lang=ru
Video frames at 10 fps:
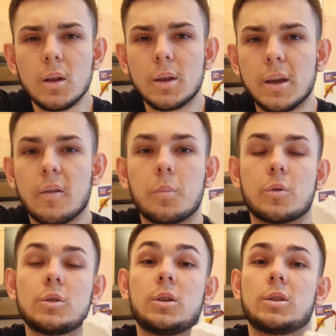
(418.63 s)
я вам
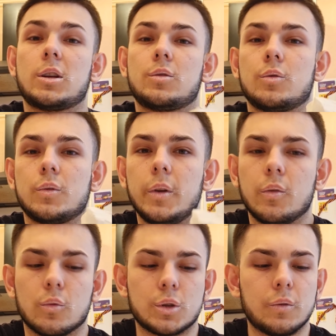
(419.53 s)
просто рассказываю свои
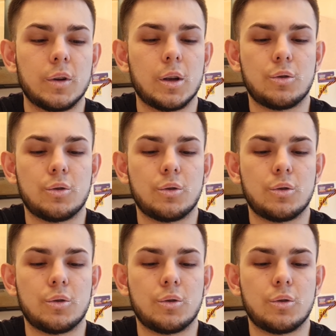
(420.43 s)
вкусовые